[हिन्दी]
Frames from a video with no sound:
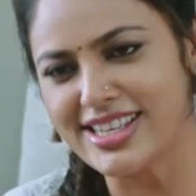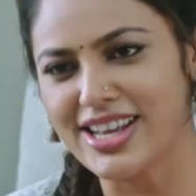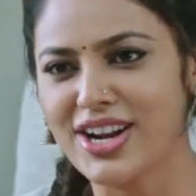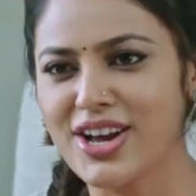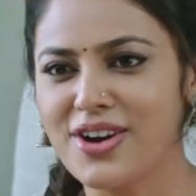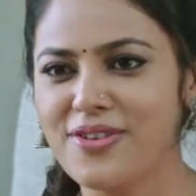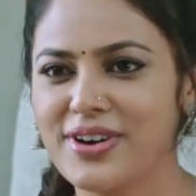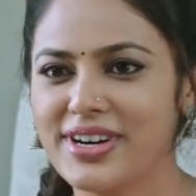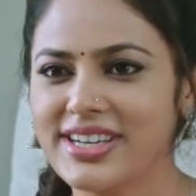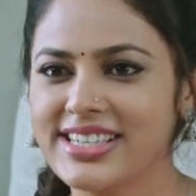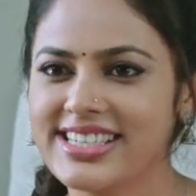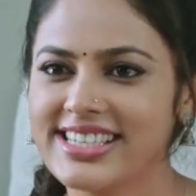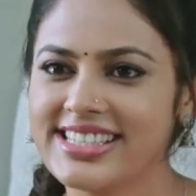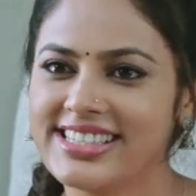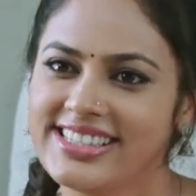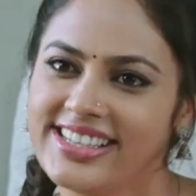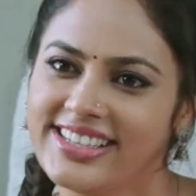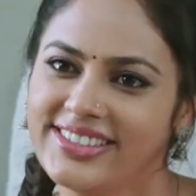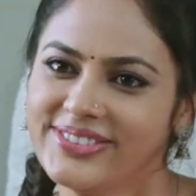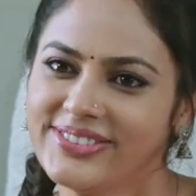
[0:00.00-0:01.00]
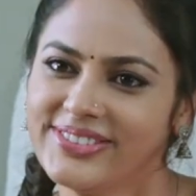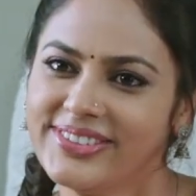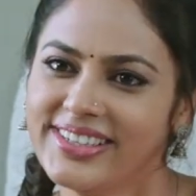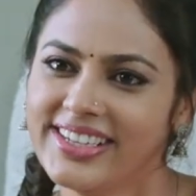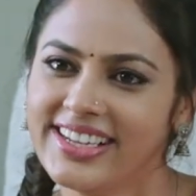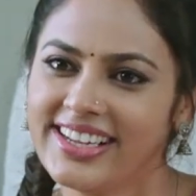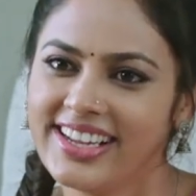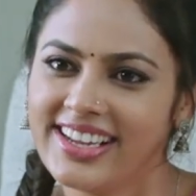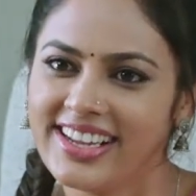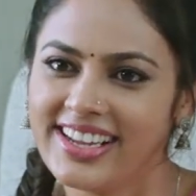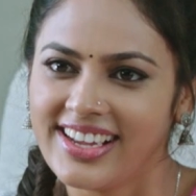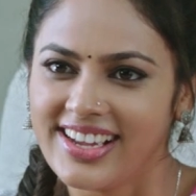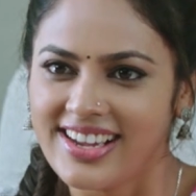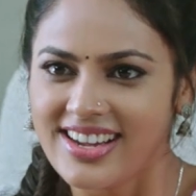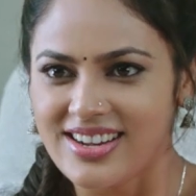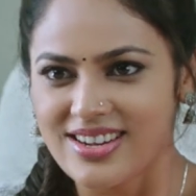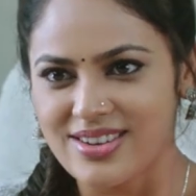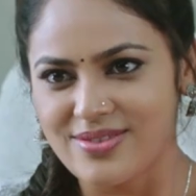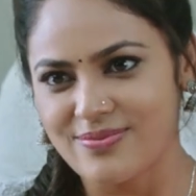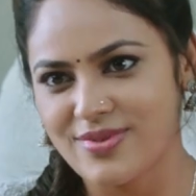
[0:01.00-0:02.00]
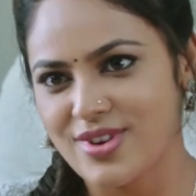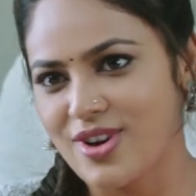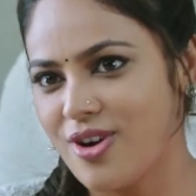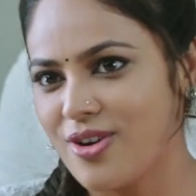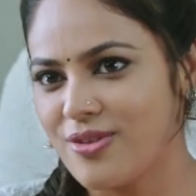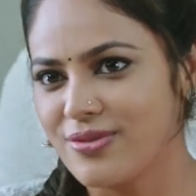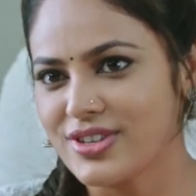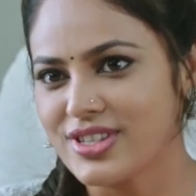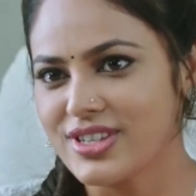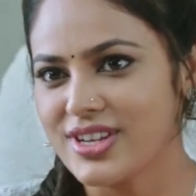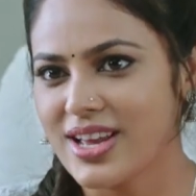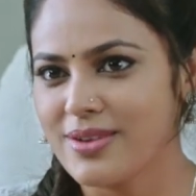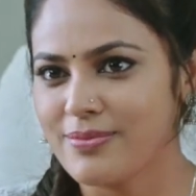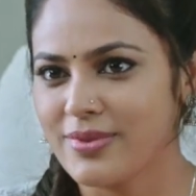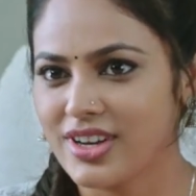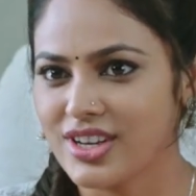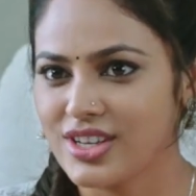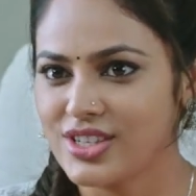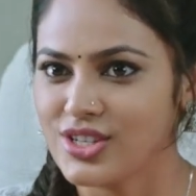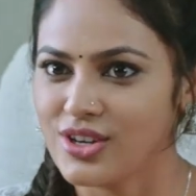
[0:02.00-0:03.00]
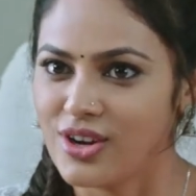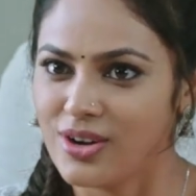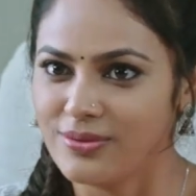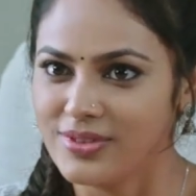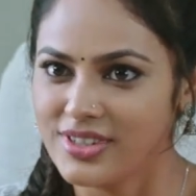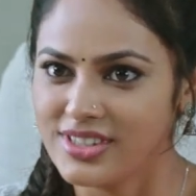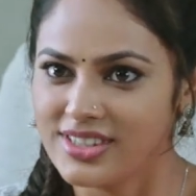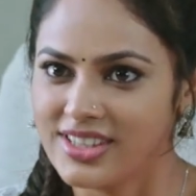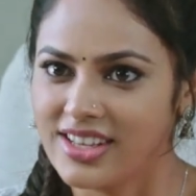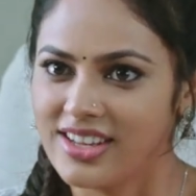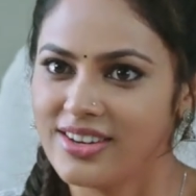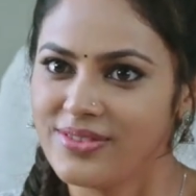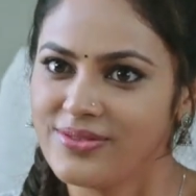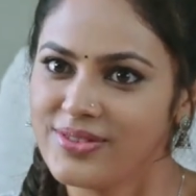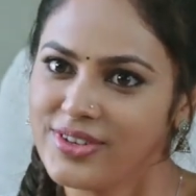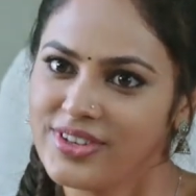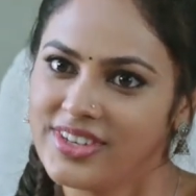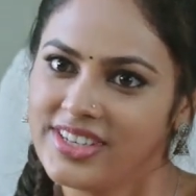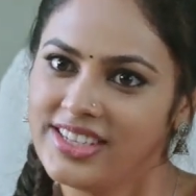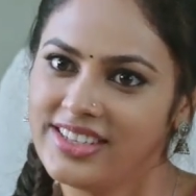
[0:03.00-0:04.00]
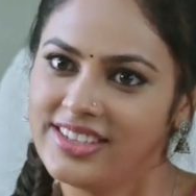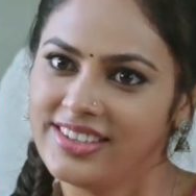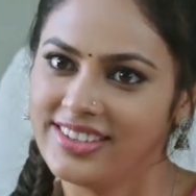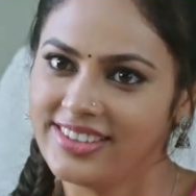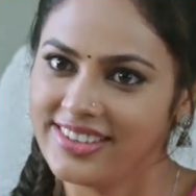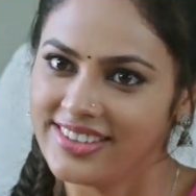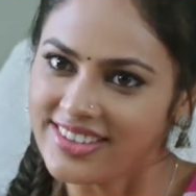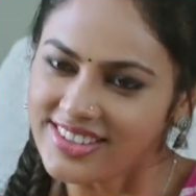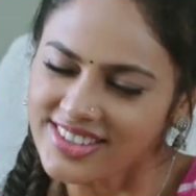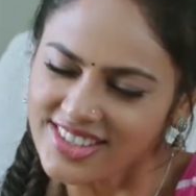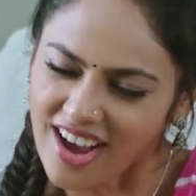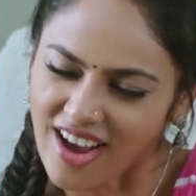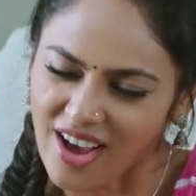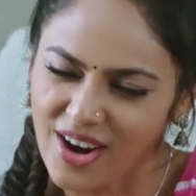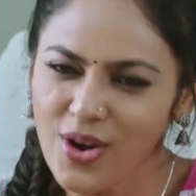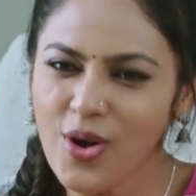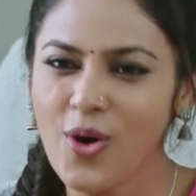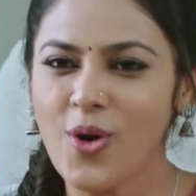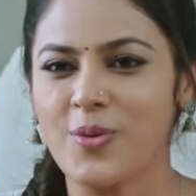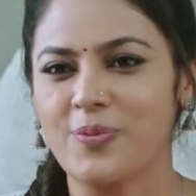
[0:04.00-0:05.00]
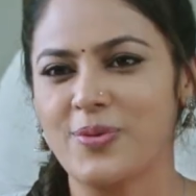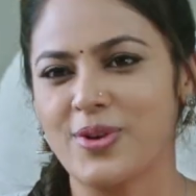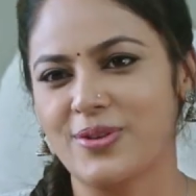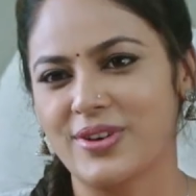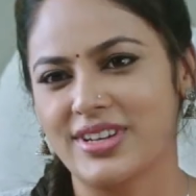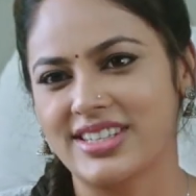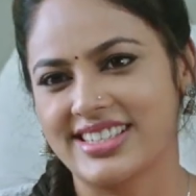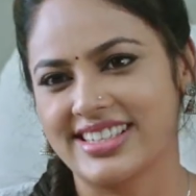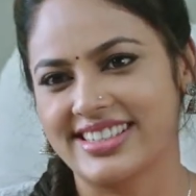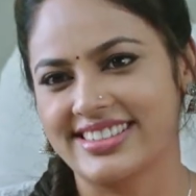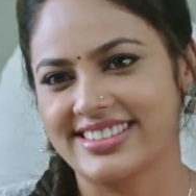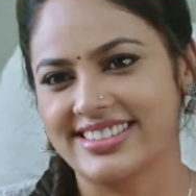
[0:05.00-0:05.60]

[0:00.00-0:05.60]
पूरी मेहनत से काम करूंगी सर मैं आपके पास बहुत उम्मीद से आई हूँ कि आप कोई तो जॉब जरूर